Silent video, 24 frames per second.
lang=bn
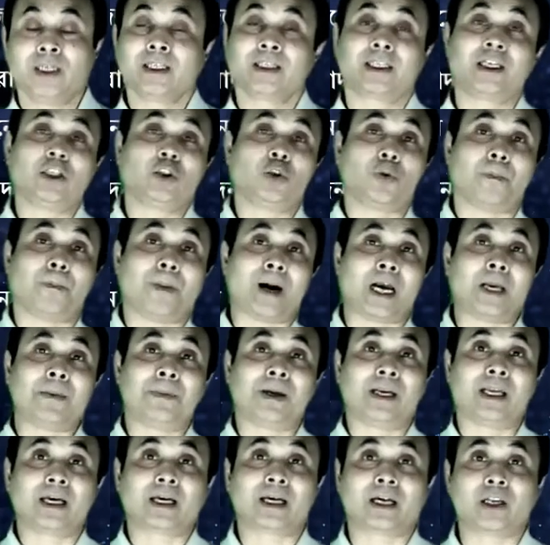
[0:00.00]
কিন্তু
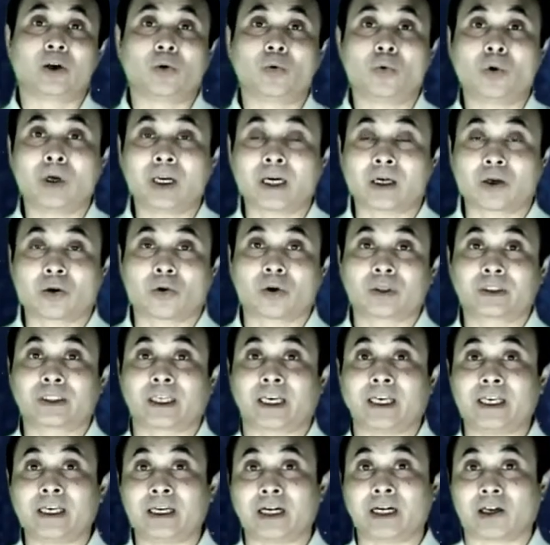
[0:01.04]
বাইবেল এখানে উল্লেখ করেছে
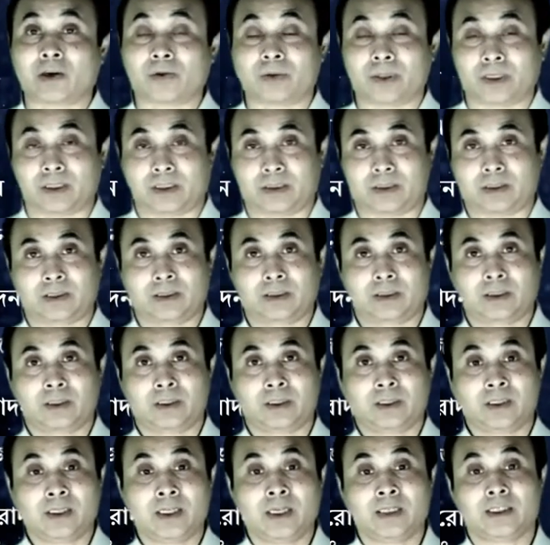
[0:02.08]
এই কারণে
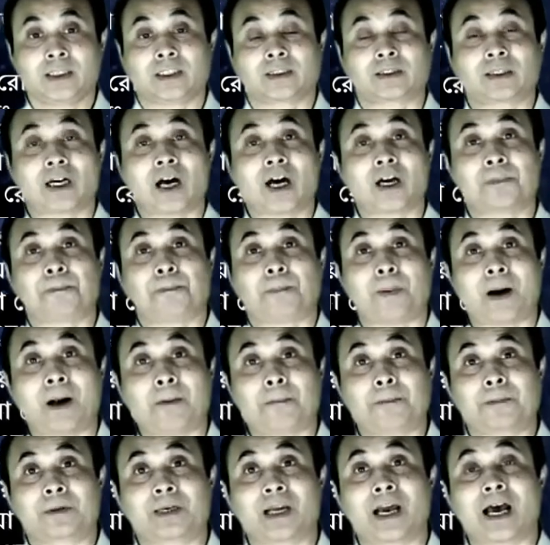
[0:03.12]
যে তার পাপটা